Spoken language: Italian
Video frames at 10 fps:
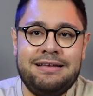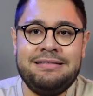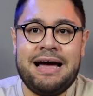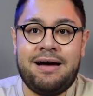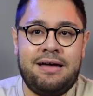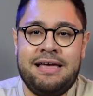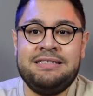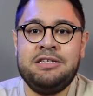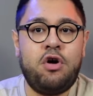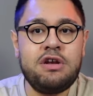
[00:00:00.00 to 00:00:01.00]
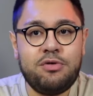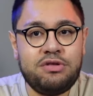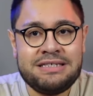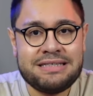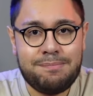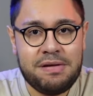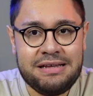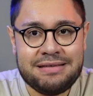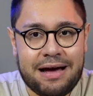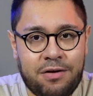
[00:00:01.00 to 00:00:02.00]
dà sinonimo di
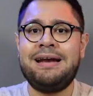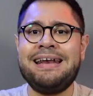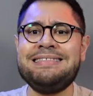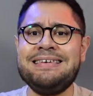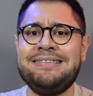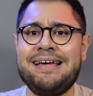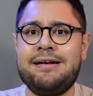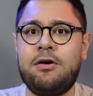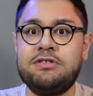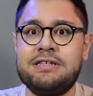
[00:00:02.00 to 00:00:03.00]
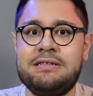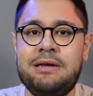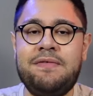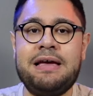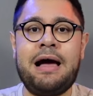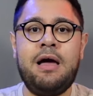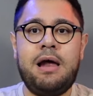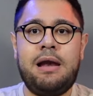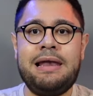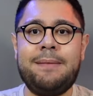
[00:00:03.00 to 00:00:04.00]
stabilità. Rete interna cosa
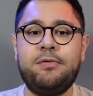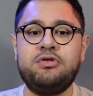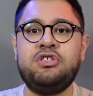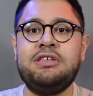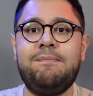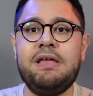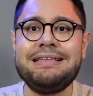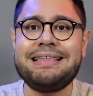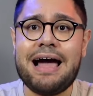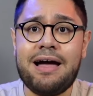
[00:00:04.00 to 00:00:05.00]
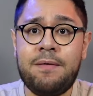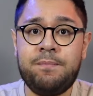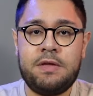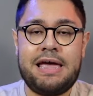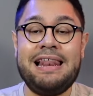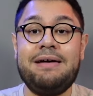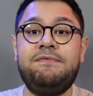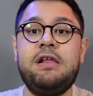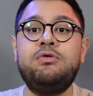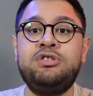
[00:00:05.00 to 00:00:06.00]
significa? La possibilità e la
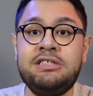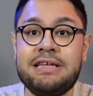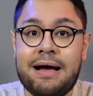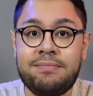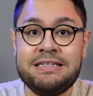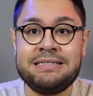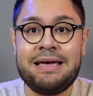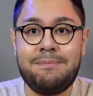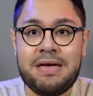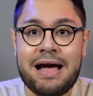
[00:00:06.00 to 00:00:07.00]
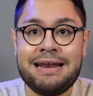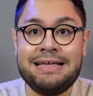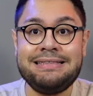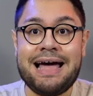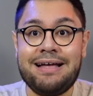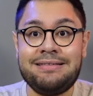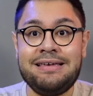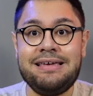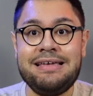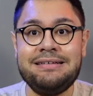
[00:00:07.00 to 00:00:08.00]
velocità di scambiare
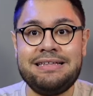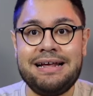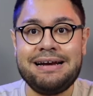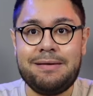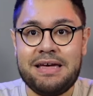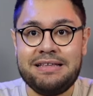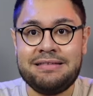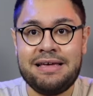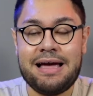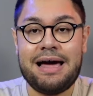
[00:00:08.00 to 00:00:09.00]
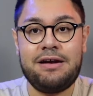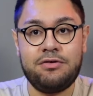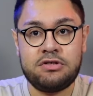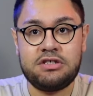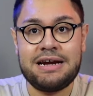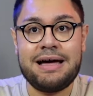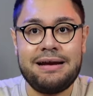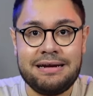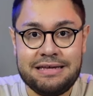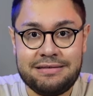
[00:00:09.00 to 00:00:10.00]
dati internamente alla nostra
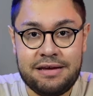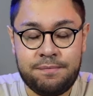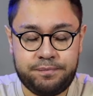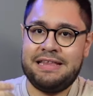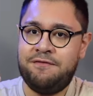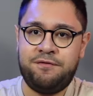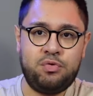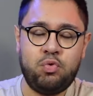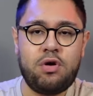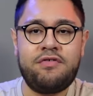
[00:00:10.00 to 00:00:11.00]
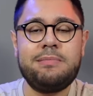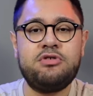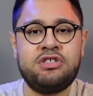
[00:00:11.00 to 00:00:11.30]
rete. Nel futuro avremo